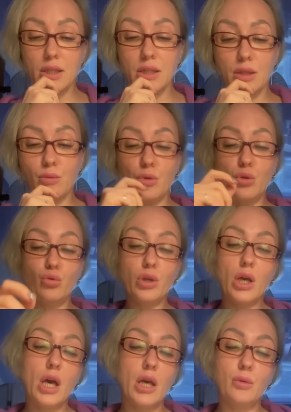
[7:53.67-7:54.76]
с
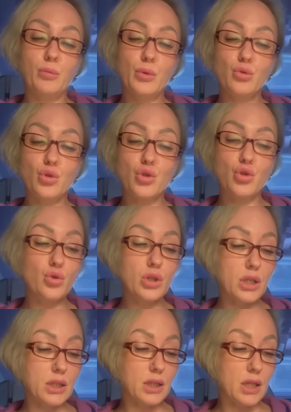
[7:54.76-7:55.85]
семьей и плюс еще с
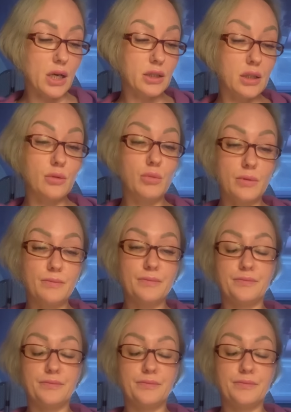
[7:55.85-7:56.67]
контактами